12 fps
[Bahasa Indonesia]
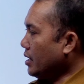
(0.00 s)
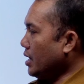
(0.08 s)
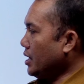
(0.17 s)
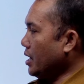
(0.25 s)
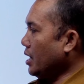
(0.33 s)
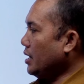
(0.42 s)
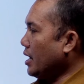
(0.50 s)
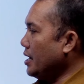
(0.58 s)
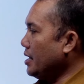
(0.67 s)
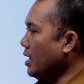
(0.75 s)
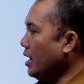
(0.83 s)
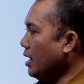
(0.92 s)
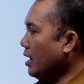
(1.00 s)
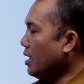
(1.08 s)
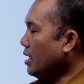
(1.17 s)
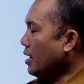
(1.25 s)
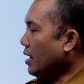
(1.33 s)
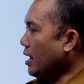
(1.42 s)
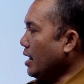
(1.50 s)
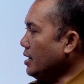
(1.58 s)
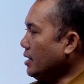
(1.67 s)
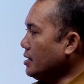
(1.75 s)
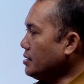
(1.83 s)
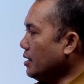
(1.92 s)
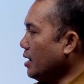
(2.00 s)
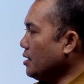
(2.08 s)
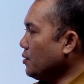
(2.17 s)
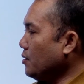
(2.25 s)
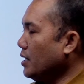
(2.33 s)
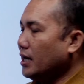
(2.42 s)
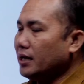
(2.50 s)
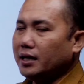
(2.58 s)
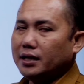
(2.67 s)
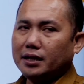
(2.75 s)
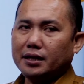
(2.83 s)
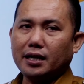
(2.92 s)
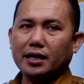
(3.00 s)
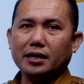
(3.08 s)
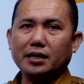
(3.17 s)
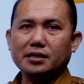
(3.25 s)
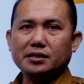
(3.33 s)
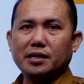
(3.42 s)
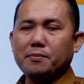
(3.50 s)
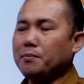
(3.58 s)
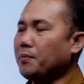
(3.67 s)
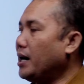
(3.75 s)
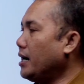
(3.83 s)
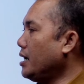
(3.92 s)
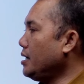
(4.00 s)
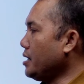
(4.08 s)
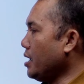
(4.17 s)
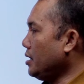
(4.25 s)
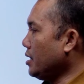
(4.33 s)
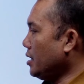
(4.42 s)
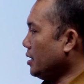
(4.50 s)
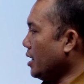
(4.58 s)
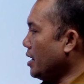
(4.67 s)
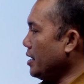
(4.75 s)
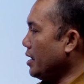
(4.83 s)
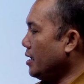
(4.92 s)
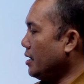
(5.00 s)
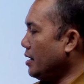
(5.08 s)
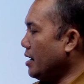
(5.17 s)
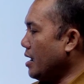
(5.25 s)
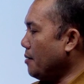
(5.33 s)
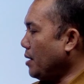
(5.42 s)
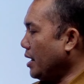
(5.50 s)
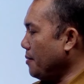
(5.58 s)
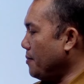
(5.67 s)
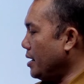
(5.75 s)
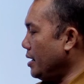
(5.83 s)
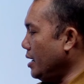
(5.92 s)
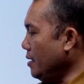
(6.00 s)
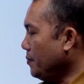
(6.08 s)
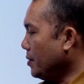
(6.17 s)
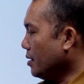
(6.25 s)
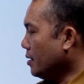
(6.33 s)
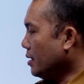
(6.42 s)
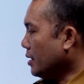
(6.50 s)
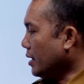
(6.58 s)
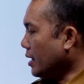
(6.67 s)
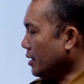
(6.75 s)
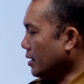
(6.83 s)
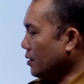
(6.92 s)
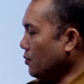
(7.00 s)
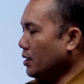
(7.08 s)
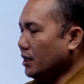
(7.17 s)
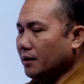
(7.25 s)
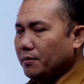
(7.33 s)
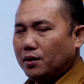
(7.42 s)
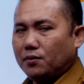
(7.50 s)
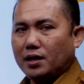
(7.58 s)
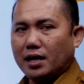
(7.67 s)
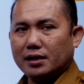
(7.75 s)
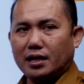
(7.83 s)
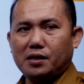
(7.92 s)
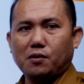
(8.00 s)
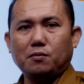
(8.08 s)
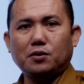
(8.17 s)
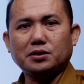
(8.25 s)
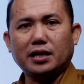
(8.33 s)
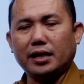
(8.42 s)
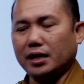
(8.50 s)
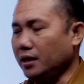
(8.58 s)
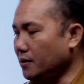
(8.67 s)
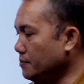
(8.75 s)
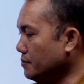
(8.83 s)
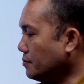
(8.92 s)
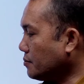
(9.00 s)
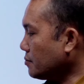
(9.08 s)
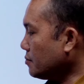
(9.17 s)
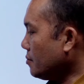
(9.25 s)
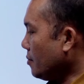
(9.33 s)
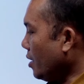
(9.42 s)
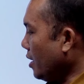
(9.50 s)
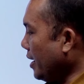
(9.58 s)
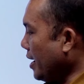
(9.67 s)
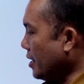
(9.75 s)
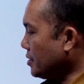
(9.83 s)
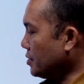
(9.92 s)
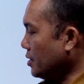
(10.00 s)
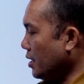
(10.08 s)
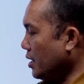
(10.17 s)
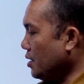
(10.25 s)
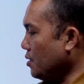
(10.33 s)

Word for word: rata-ratanya, langkah selanjutnya kita cari simpangan rata-ratanya. Nah, bagaimana? Ya, tentu kita menggunakan rumus tadi. XI